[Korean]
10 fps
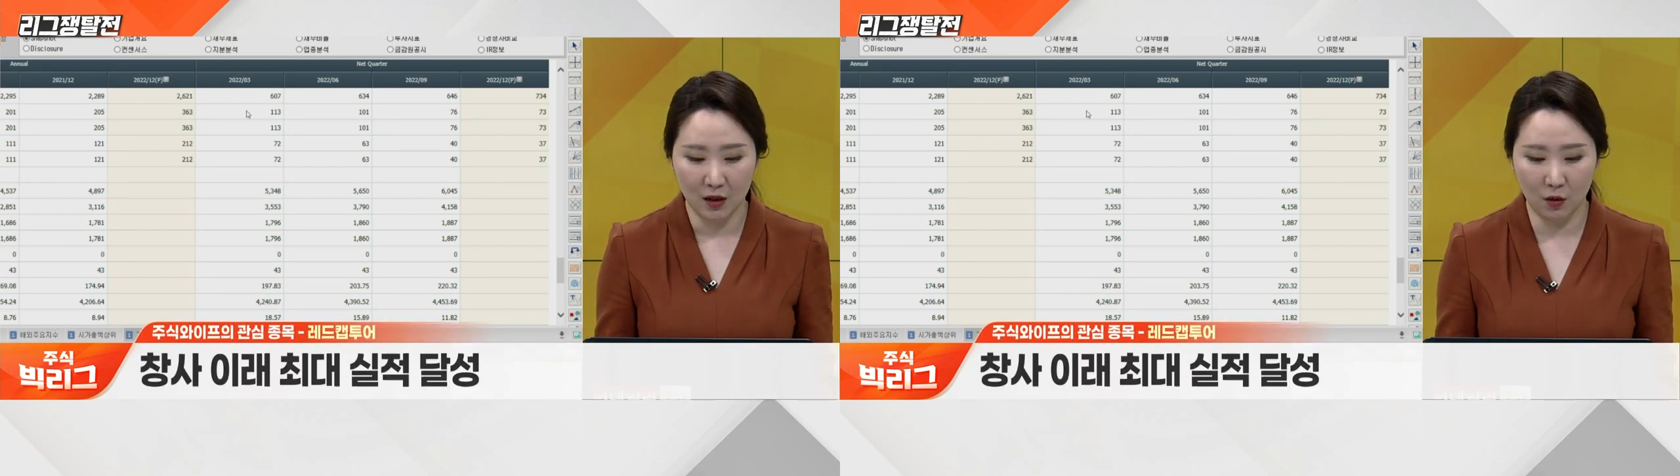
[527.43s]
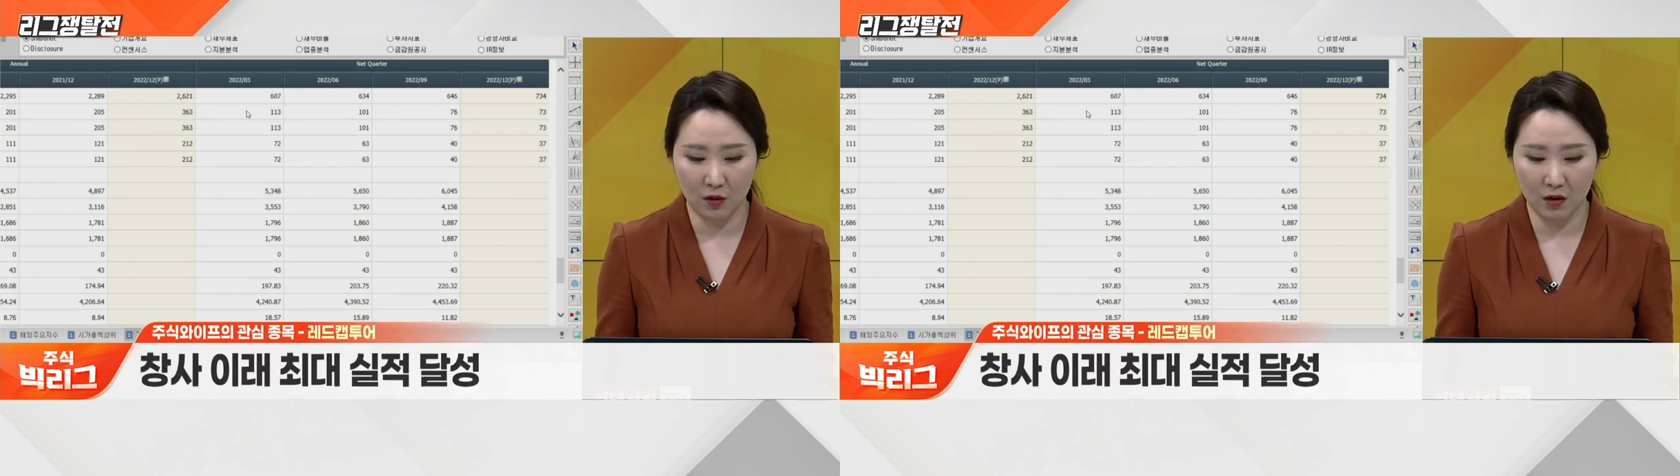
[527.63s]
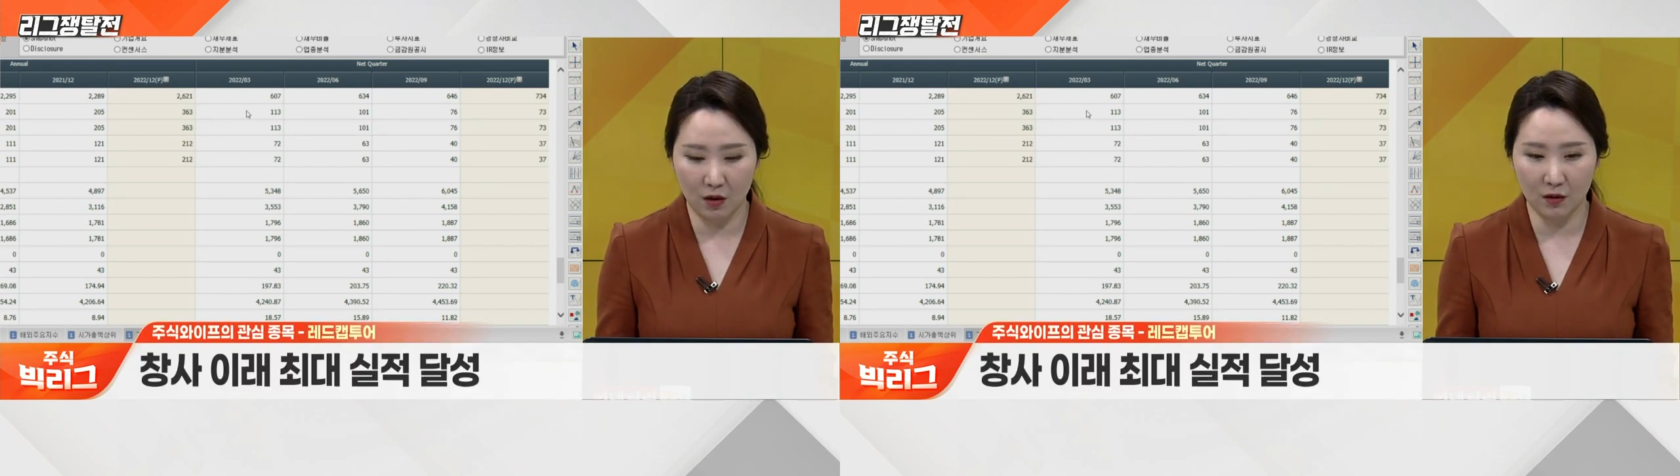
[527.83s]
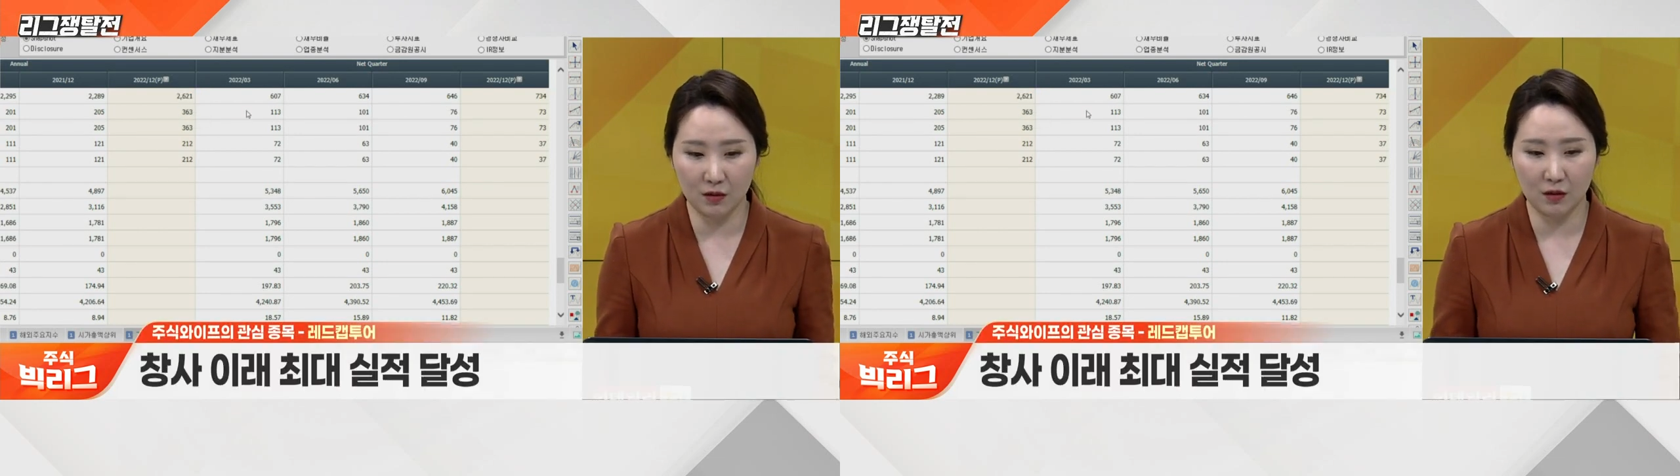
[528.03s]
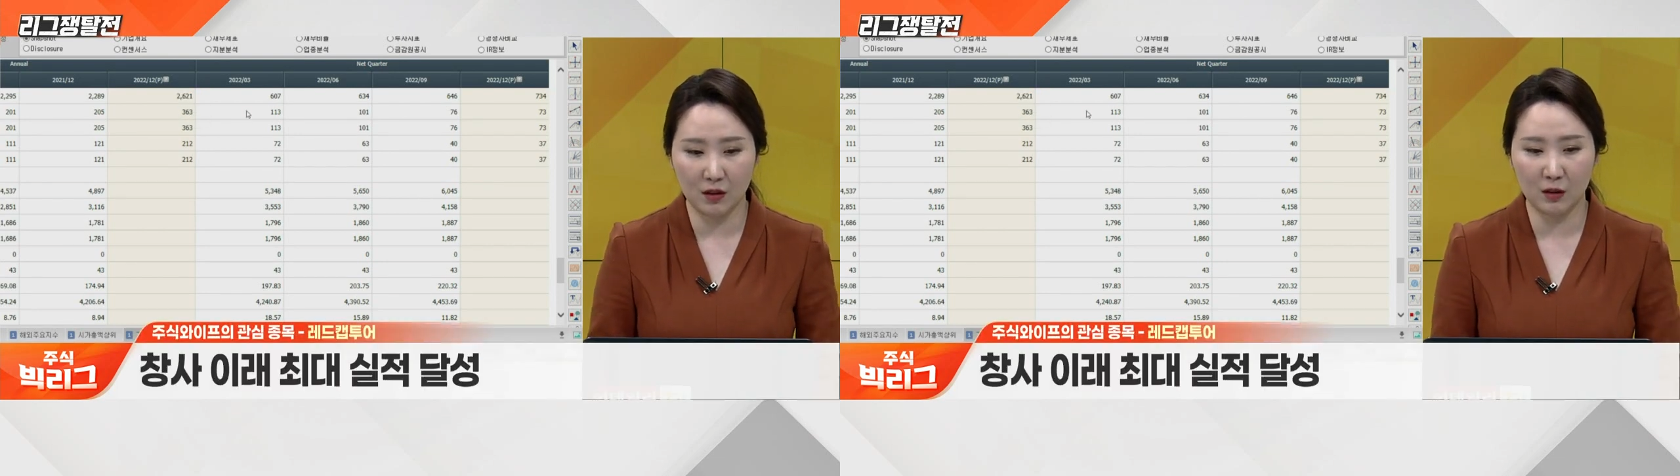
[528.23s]
어,
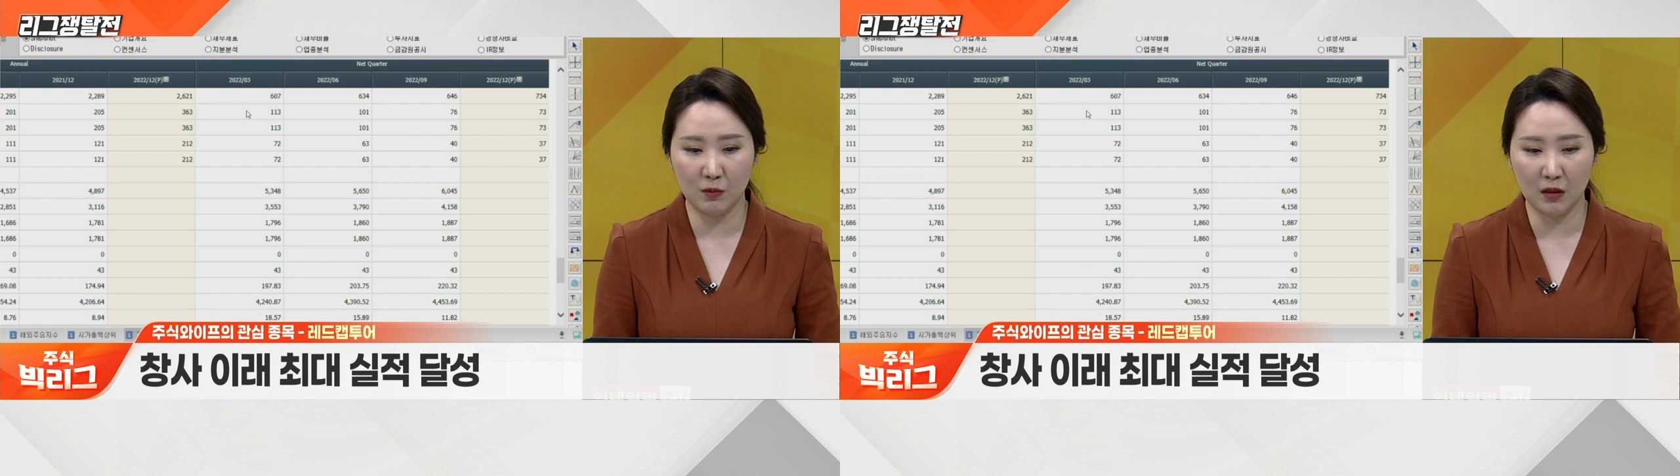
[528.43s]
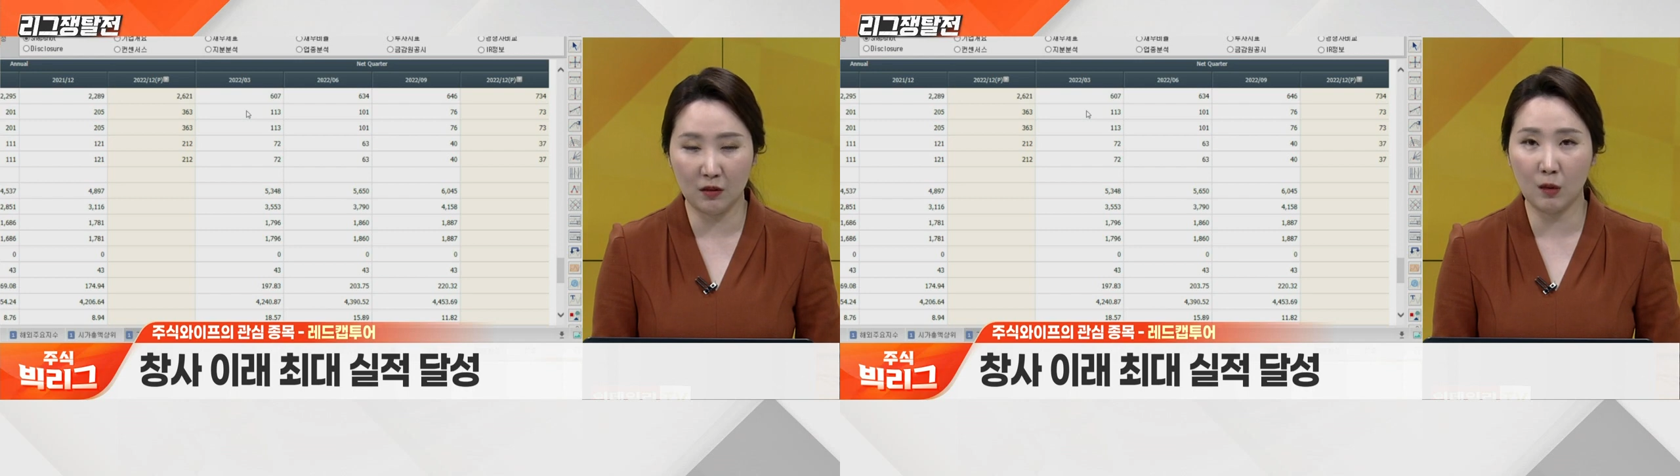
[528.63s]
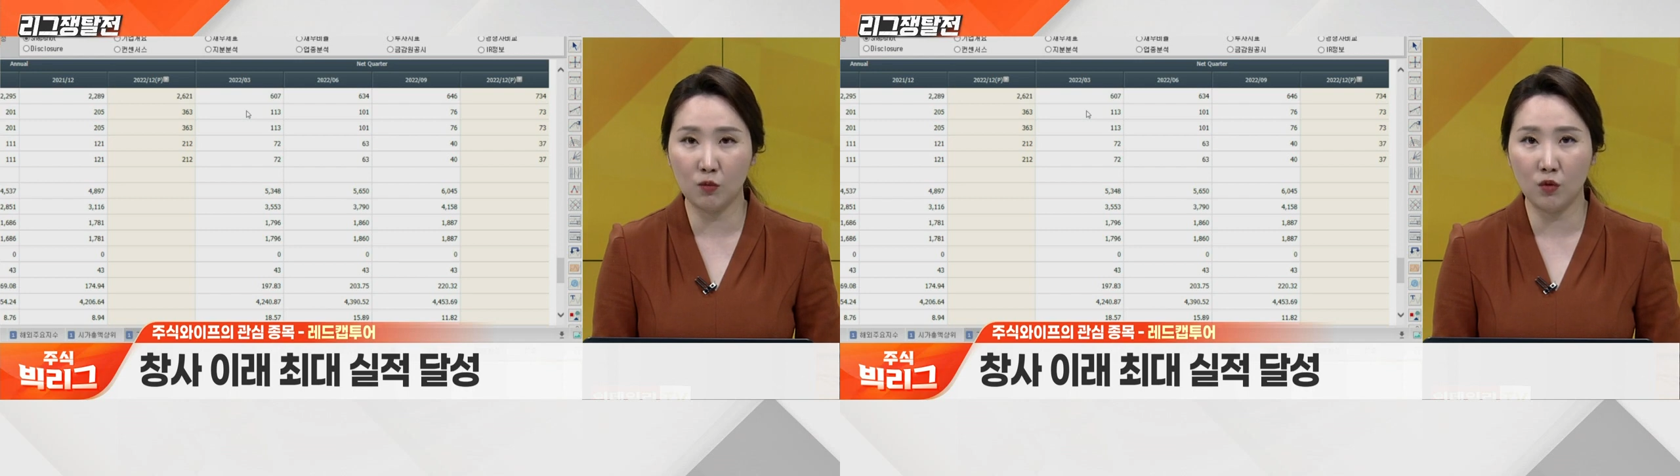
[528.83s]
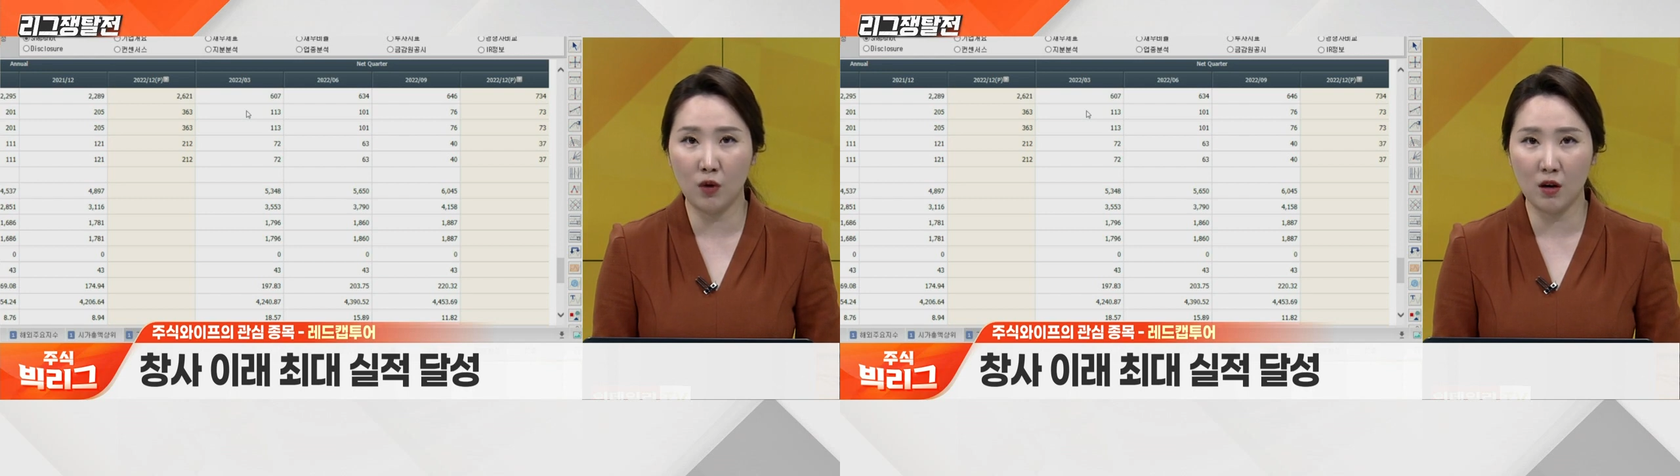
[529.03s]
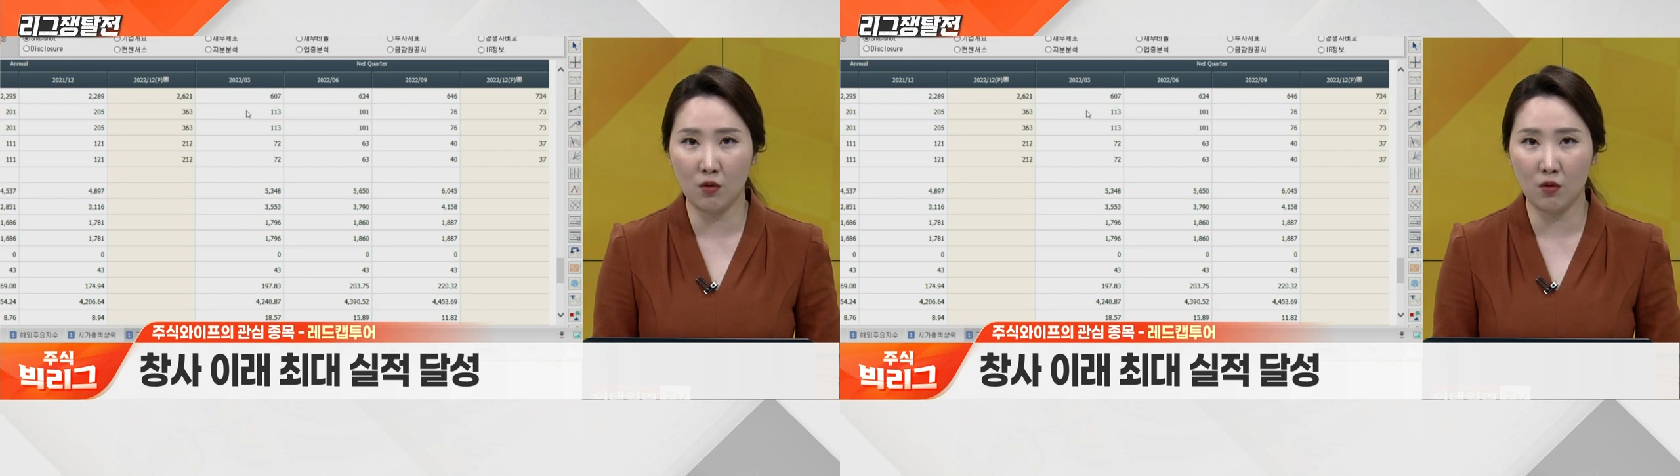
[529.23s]
이런 지금 레드캡 투어가